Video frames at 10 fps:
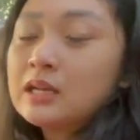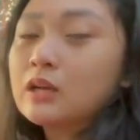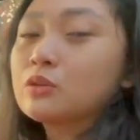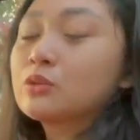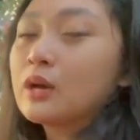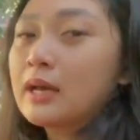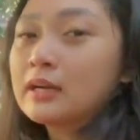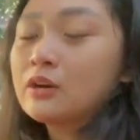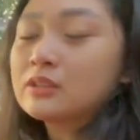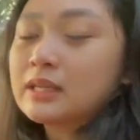dan untuk
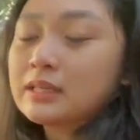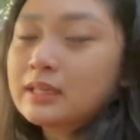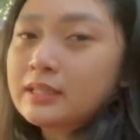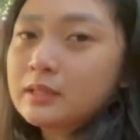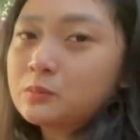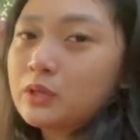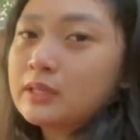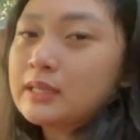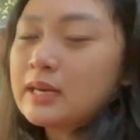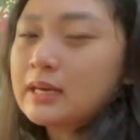harga OTR-nya kita buka
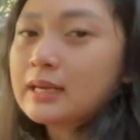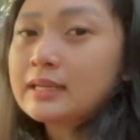di angka